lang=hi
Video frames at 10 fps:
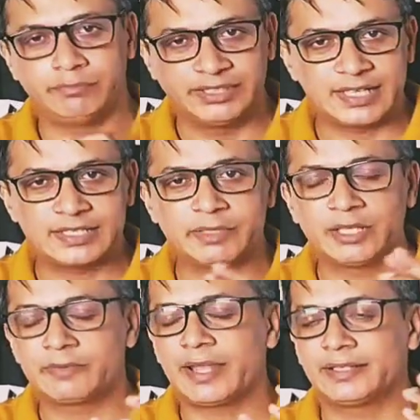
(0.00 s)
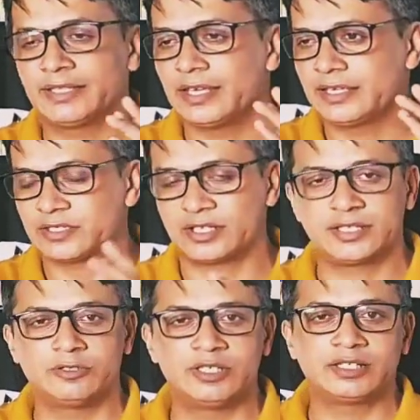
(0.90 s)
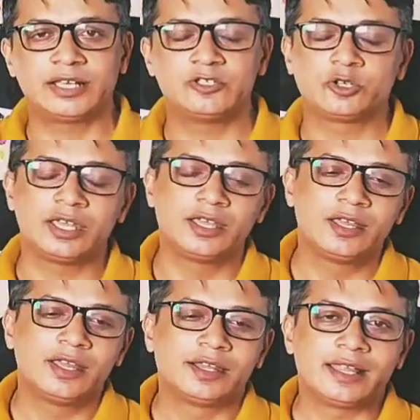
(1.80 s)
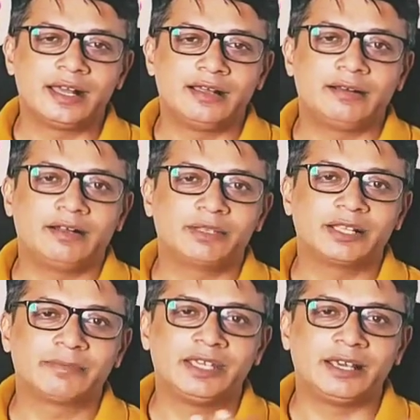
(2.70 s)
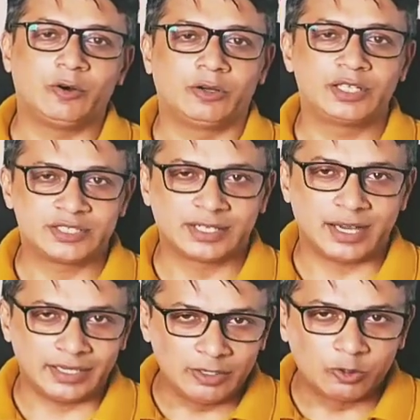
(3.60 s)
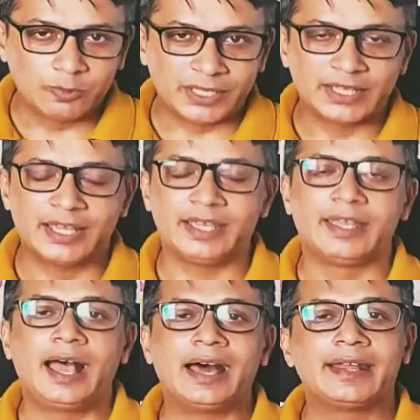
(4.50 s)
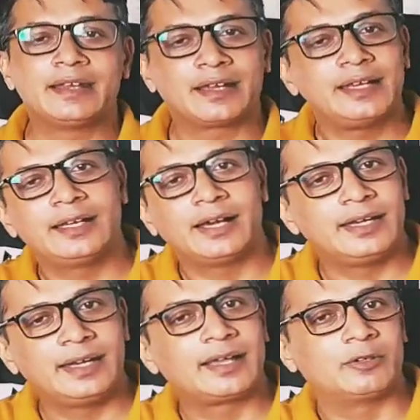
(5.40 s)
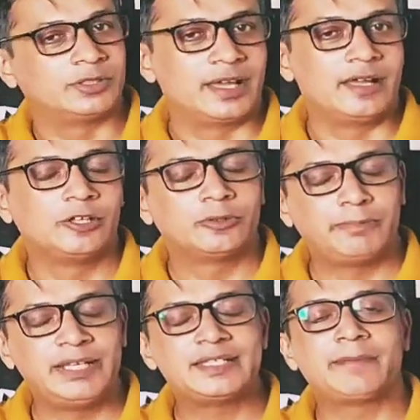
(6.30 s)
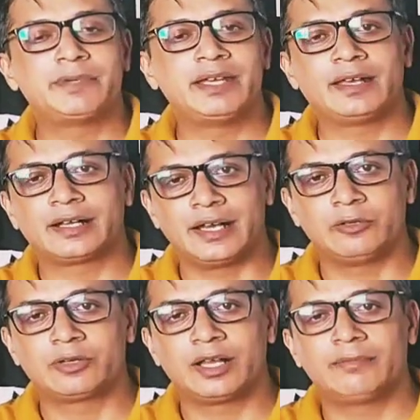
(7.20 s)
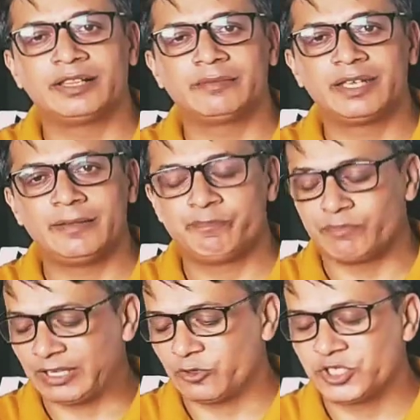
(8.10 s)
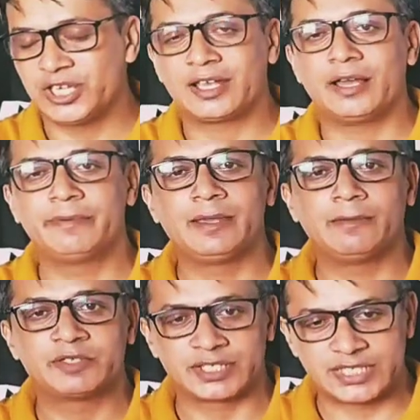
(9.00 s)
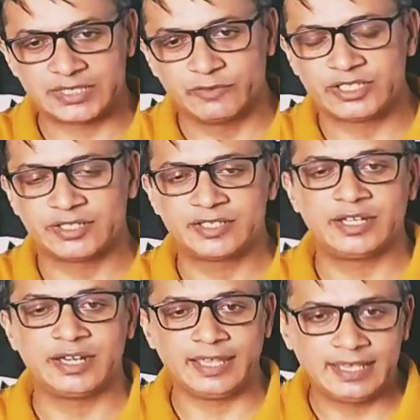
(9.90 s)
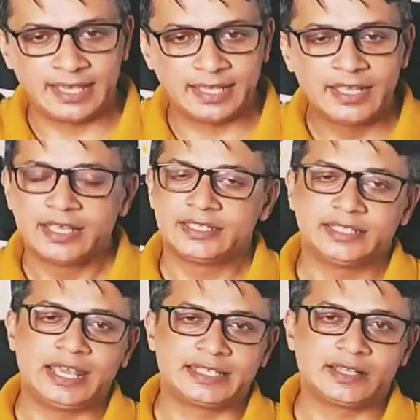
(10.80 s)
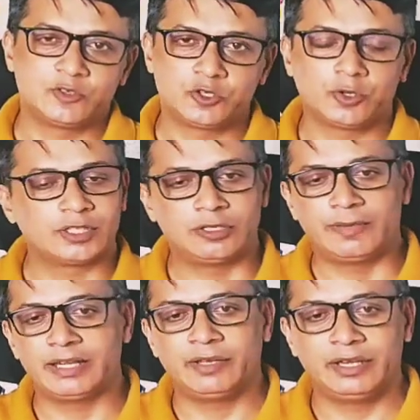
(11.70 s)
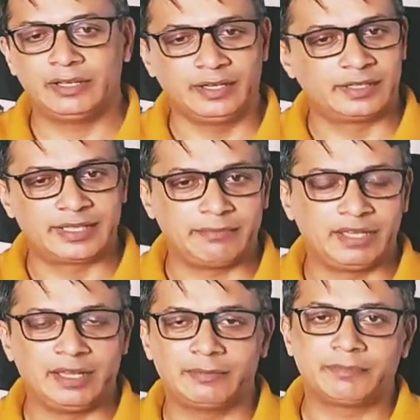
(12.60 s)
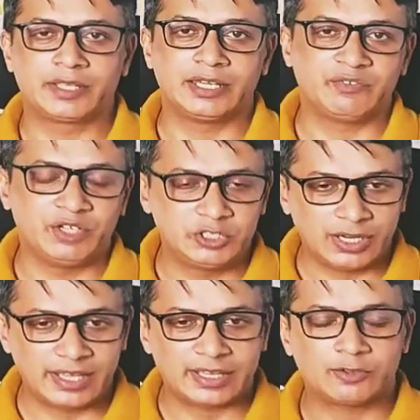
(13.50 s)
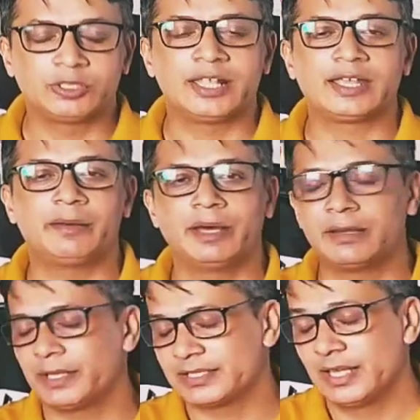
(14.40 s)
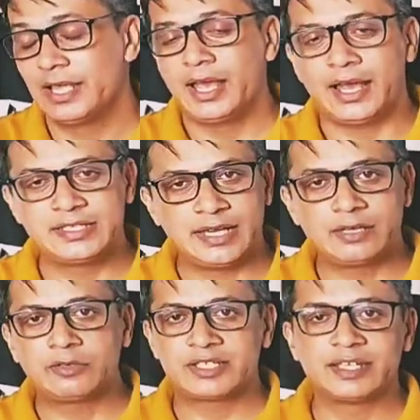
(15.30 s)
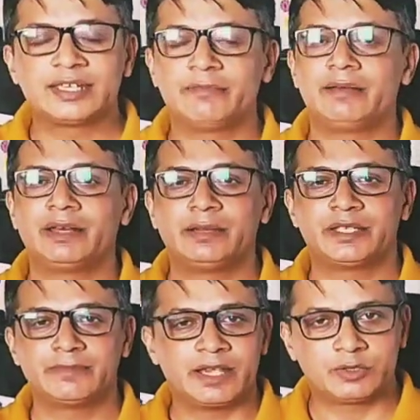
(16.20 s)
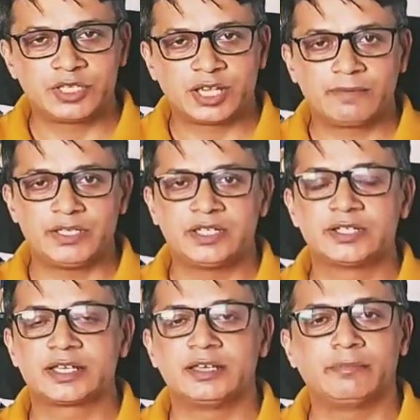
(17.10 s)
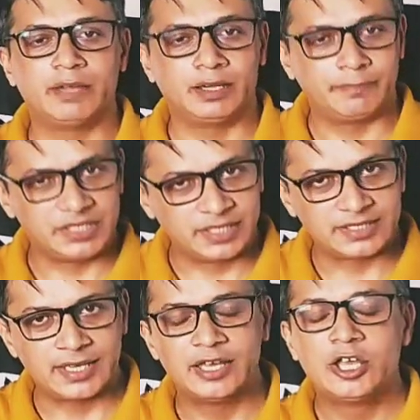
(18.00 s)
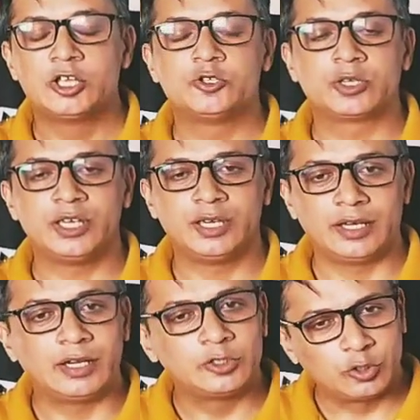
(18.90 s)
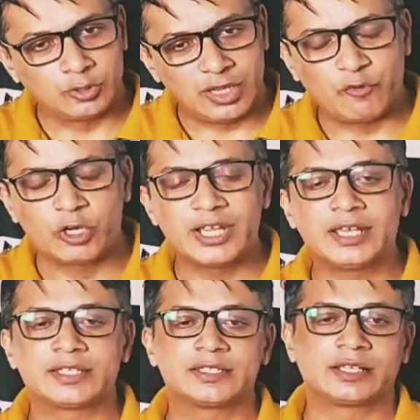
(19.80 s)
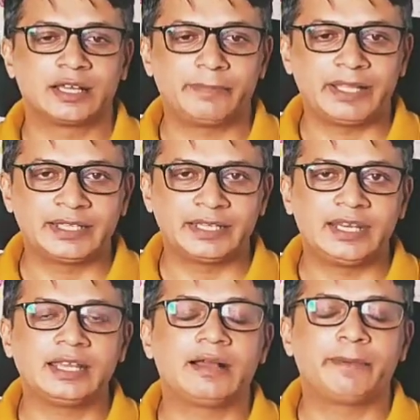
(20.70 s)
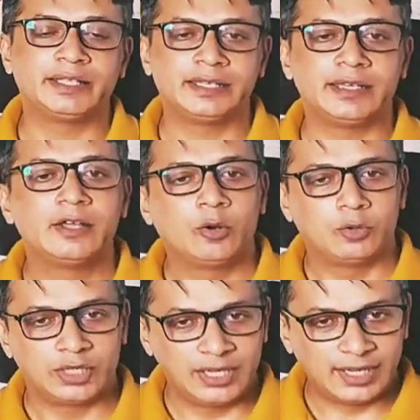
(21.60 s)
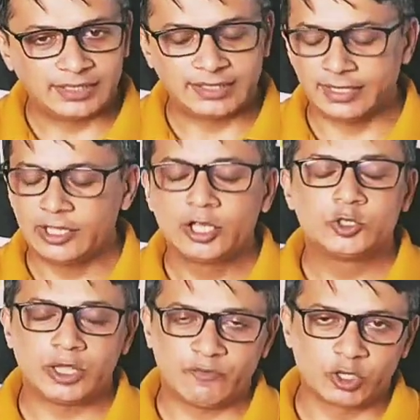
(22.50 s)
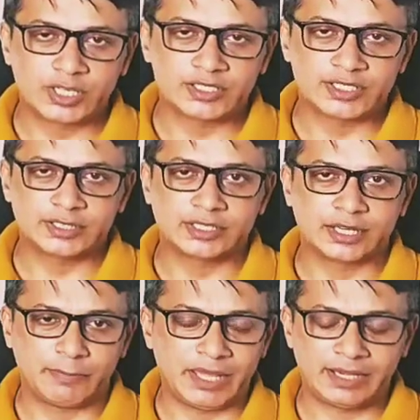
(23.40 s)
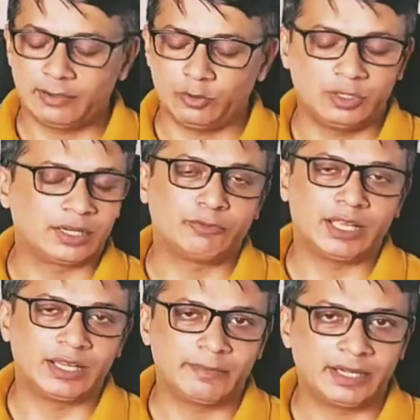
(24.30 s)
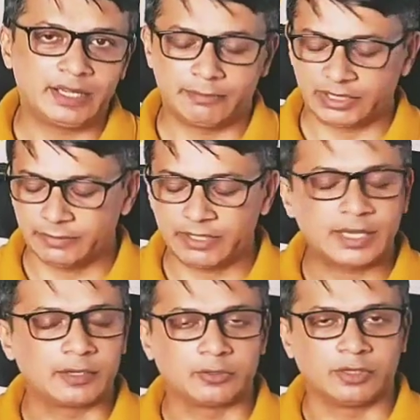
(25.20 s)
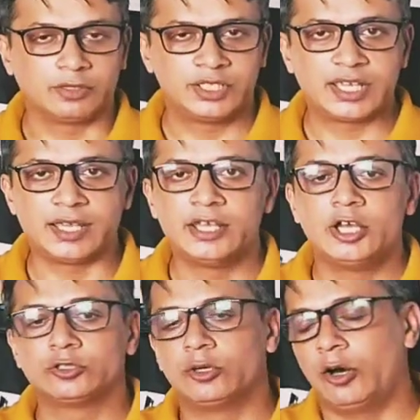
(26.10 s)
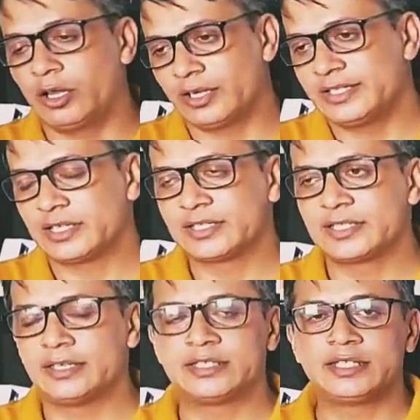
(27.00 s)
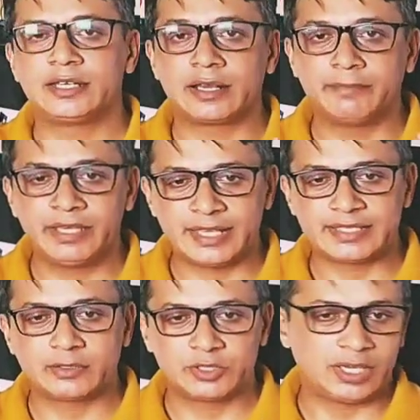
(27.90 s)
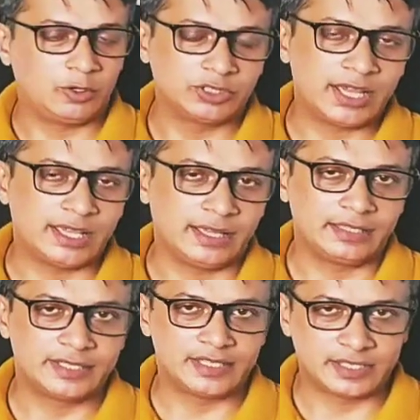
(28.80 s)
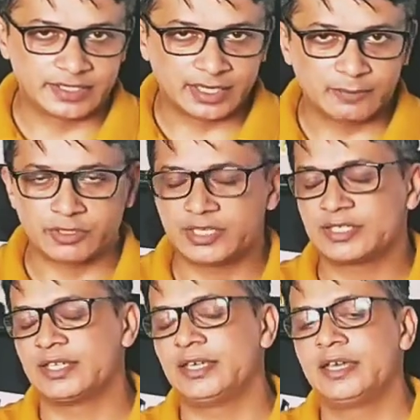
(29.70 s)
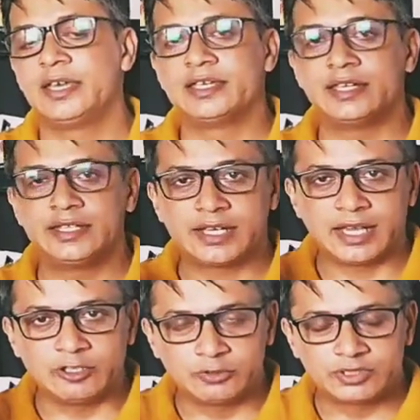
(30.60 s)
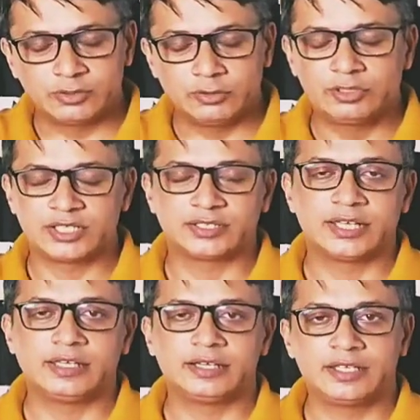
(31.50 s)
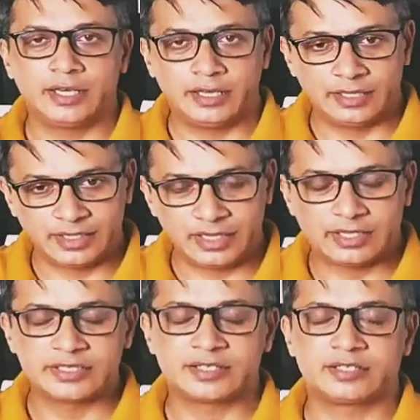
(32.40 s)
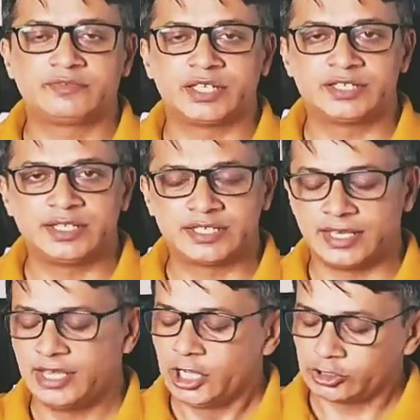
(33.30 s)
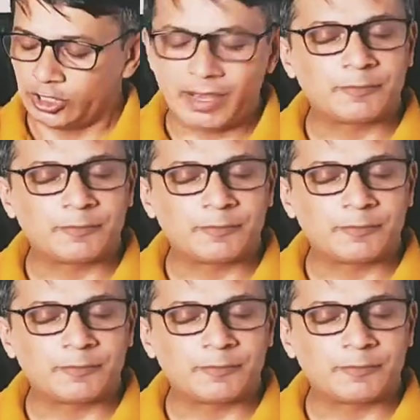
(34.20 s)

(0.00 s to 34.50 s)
भद्दा सा मतलब क्या कहते हैं कि स्ट्रक्चर हो जाता है जो कि ना मतलब कि ओरिजिनल कान ही उग पाता है और ना नकली लगाने लायक होता है तो प्लीज़ आपने कानों का मतलब कि माइक्रोशिया का अभी सक्सेसफुल सर्जरी नहीं है यदि ऐसा कुछ होगा तो हमारे वाले टाइम में हम आपके लिए वीडियो लाएंगे खुद लाएंगे हमारे पास हज़ारों की संख्या में हमारे पास माइक्रोशिया के पेशेंट्स के पेशेंट्स हैं जो कि जो एफोर्ड नहीं कर कर पाते हैं नहीं लगा पाते हैं वो नहीं लगाते हैं जो एफोर्ड कर सक कर पा रहे हैं वो लगवा रहे हैं हमारे मतलब कि कानों को ठीक है तो और इस तरह से यदि कभी ऐसा कुछ होता है जैसे सर्जिकल प्रोसेस से यदि कानू उग सकता है रिकन्स्ट्रक्टिव सर्जरी से तो हम